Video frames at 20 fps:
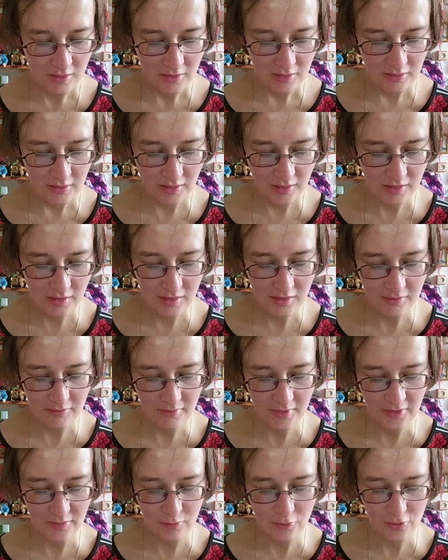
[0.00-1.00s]
И,
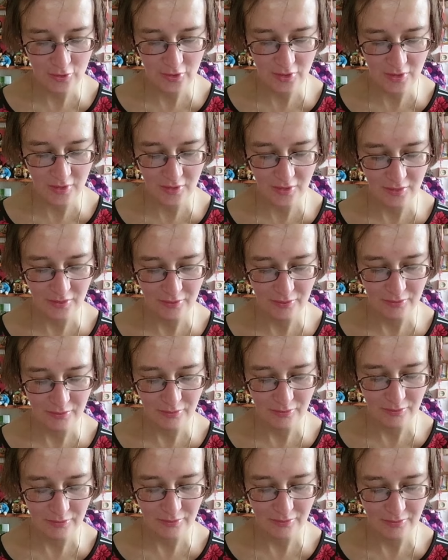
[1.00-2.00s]
возможно,
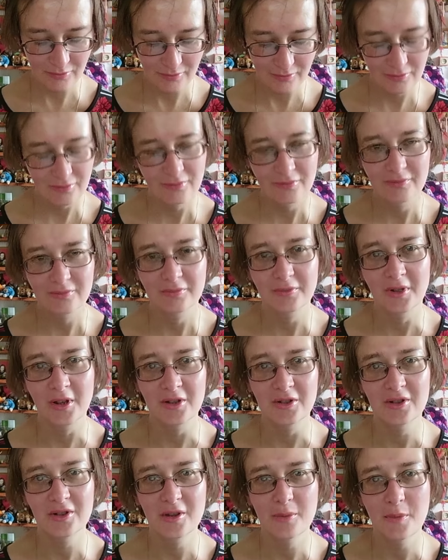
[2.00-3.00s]

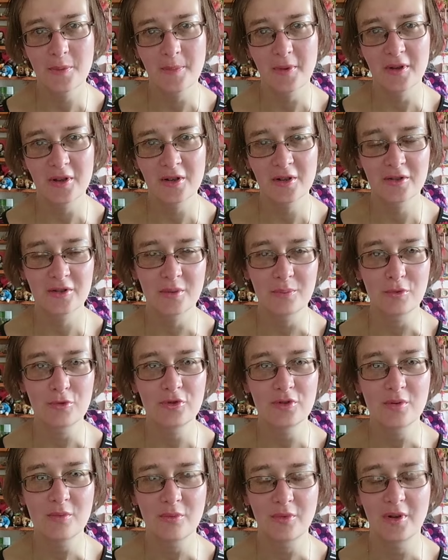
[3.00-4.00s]
хотела бы поехать,
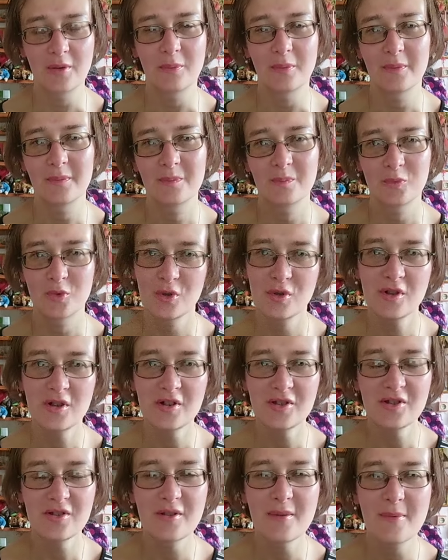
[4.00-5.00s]
допустим, в Рим. Ну и
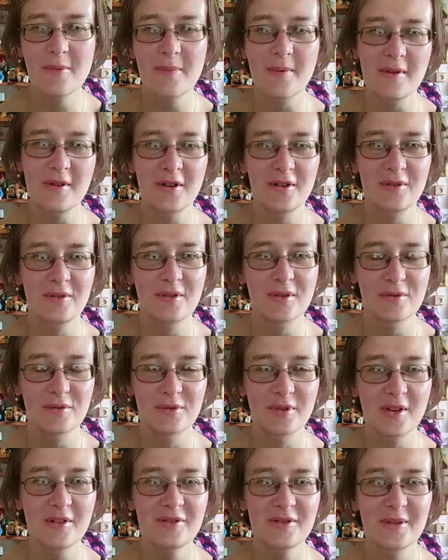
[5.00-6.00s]
хотела бы поехать в
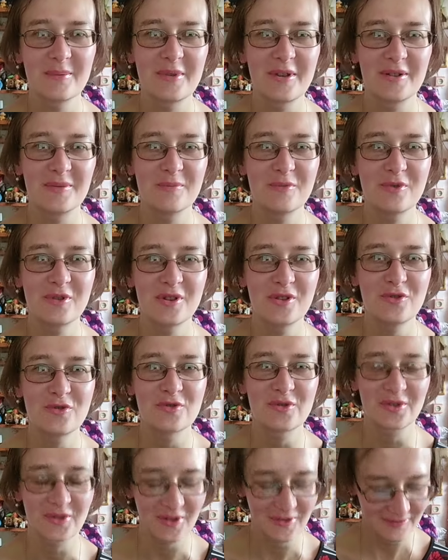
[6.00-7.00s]
Каунас, там есть музей
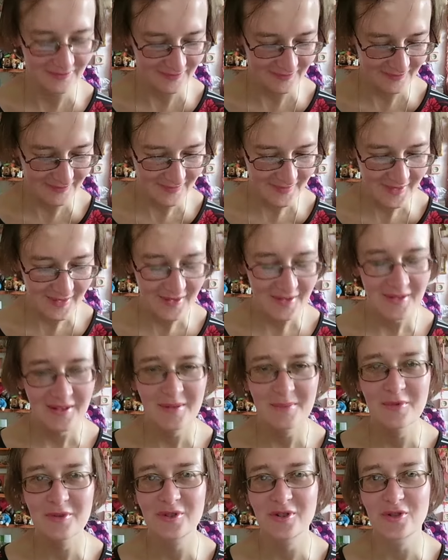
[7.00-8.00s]
черта. И
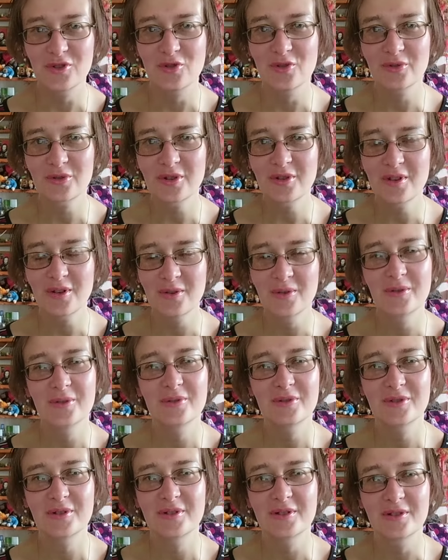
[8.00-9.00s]
музей черта
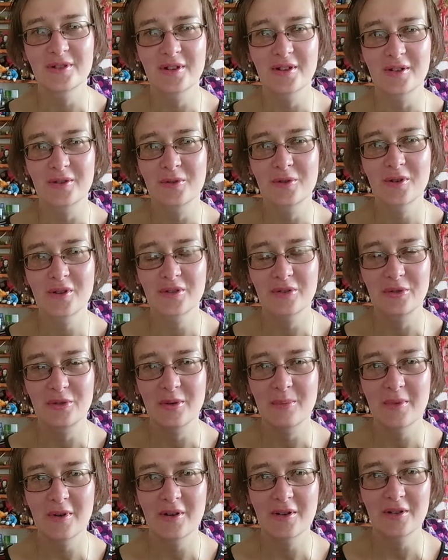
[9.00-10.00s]
находится недалеко от
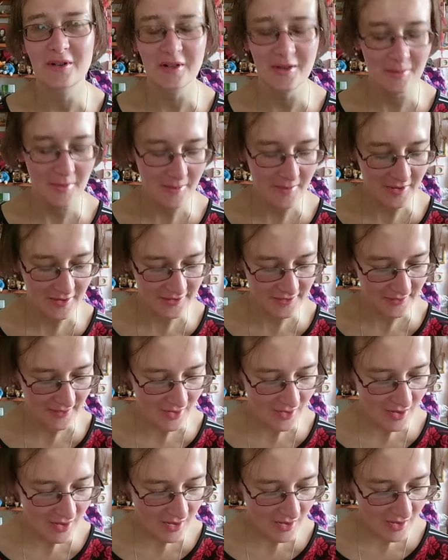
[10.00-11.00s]
дома Глеба Мальцева.
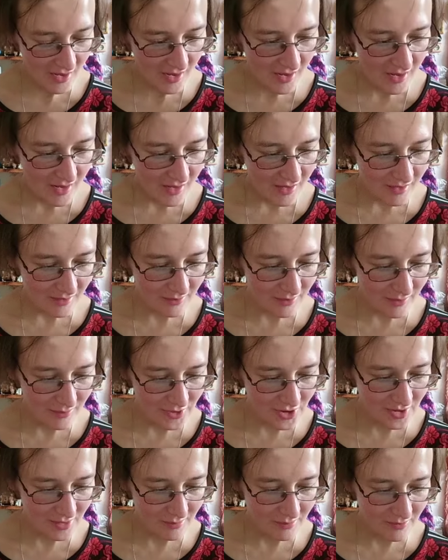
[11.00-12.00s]
В
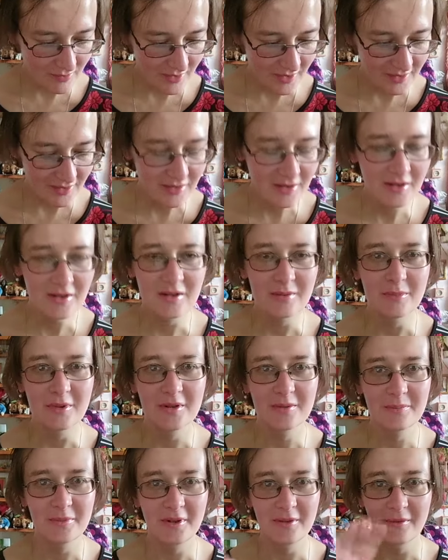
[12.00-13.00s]
общем, Алина,
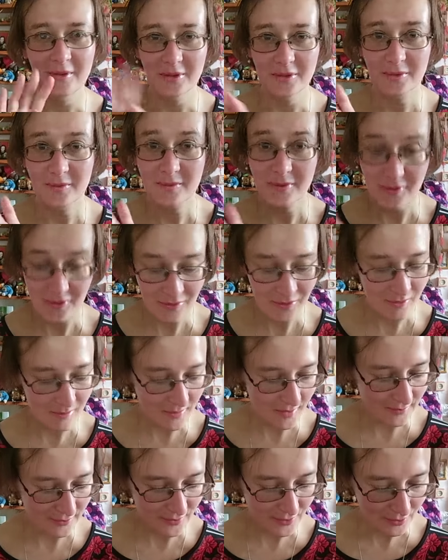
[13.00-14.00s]
тебе привет. Снова
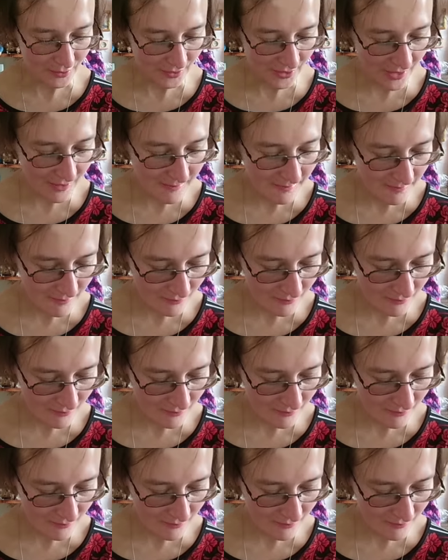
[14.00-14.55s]
повтор, да?